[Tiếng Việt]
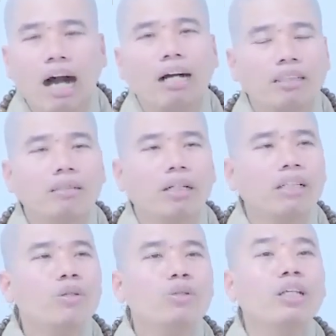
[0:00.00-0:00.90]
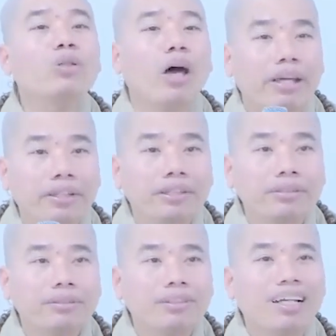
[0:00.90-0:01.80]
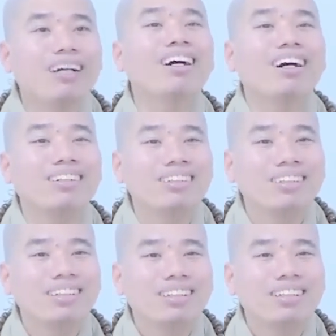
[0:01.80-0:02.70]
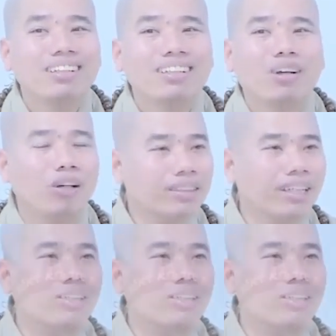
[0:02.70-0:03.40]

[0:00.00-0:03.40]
thật nhưng mà thiếu trí tuệ hiểu không có